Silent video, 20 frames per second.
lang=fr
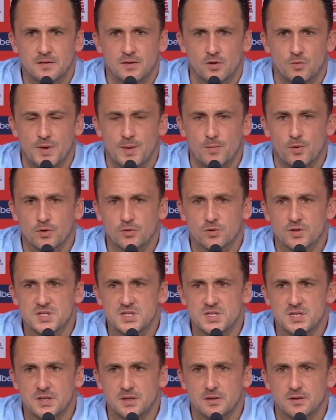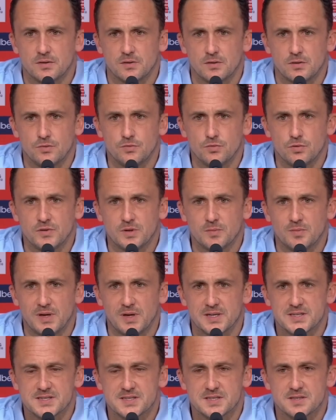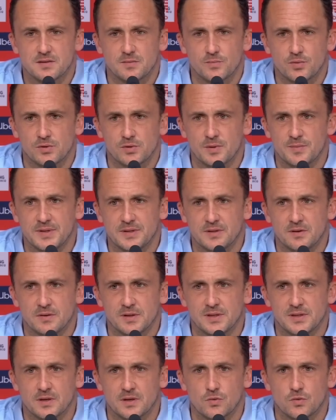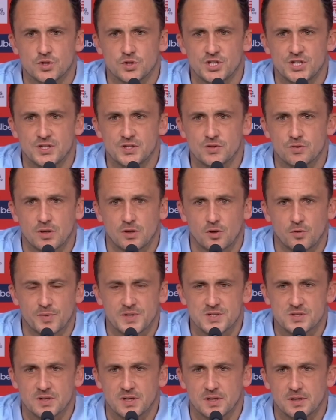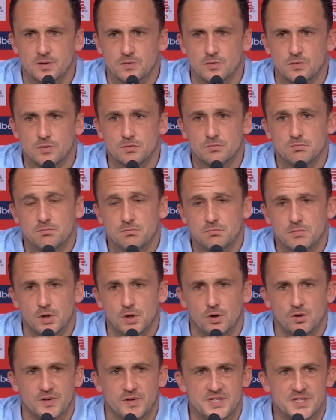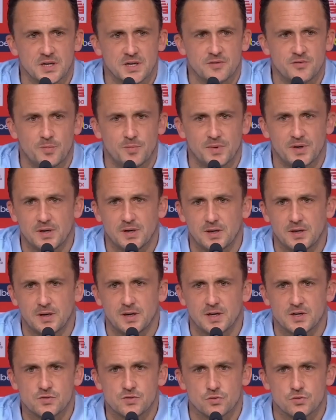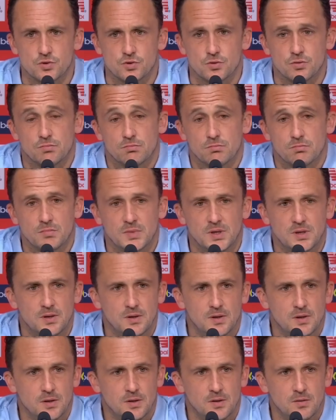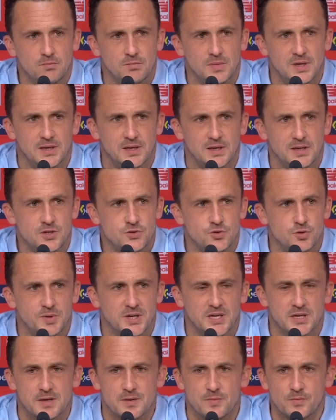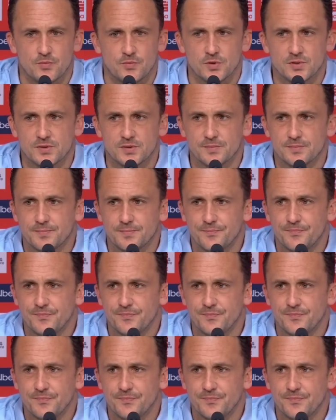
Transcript: Dans le même ordre d'idée, euh, Ludovic Blas, en première mi-temps, est accroché sur la reprise de Canago. Alors on va dire il ne fait pas action de jeu, mais il subit quand même une faute.